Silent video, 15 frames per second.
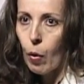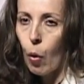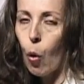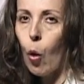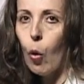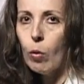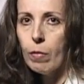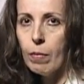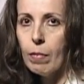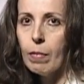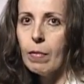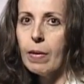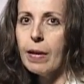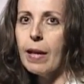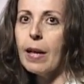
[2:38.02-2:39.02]
o
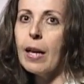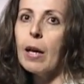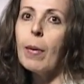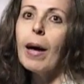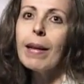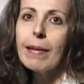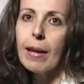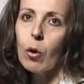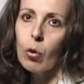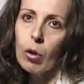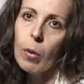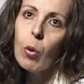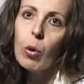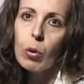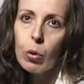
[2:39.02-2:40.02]
se deriva hacia los
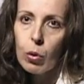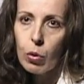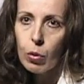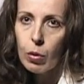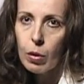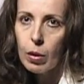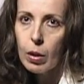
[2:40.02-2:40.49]
abortos,